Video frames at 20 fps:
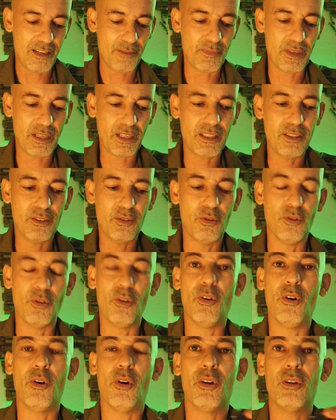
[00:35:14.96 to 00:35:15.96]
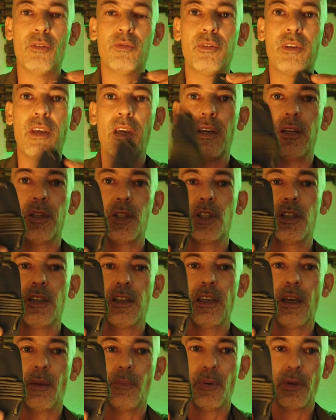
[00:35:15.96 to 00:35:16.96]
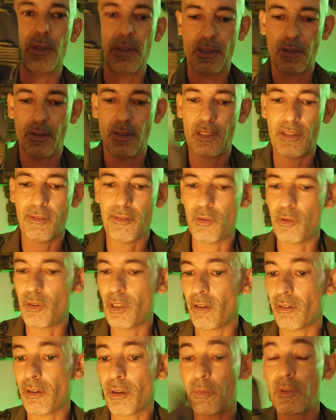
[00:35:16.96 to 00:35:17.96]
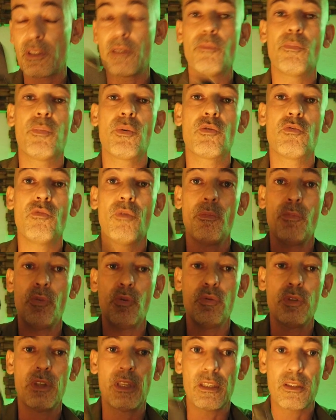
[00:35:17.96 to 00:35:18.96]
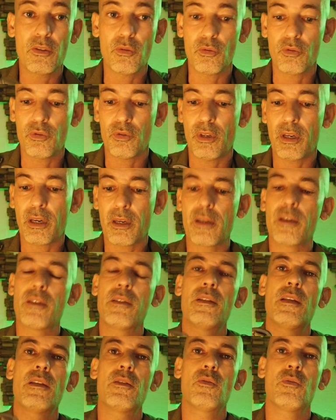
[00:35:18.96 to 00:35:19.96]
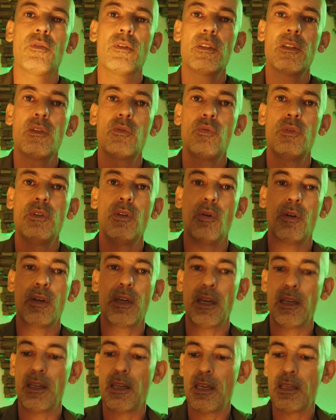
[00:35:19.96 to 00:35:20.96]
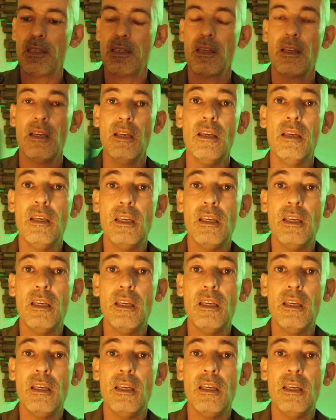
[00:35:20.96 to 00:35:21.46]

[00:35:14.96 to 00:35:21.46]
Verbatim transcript: ça mérite de... En tout cas, je sais qu'un pote, euh, ça, va lui servir parce qu'il me pose souvent beaucoup de questions sur la réalisation des étuis Kydex.